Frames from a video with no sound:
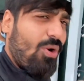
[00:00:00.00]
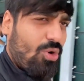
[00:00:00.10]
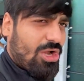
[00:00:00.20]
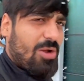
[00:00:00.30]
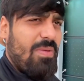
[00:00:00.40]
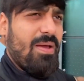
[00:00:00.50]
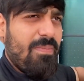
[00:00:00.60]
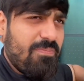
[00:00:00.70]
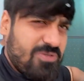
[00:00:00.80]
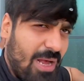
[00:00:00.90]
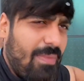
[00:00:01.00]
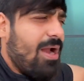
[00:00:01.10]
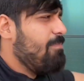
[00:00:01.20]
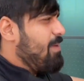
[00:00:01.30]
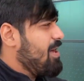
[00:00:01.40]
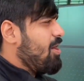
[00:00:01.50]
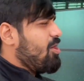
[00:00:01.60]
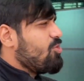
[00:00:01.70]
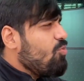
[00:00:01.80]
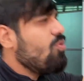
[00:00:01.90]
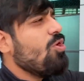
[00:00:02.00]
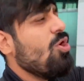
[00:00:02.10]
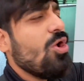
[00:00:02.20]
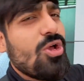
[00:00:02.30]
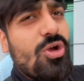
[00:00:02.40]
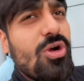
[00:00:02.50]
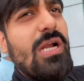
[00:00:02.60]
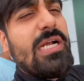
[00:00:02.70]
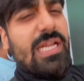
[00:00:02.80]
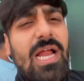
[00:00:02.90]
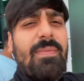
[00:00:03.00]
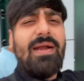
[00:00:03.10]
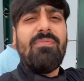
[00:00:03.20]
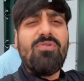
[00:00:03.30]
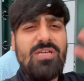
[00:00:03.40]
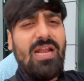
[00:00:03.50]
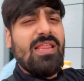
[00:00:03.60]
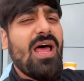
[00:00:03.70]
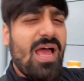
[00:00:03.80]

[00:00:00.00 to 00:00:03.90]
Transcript: होटल में सामान फेंका क्यों क्योंकि मैडम को जाना था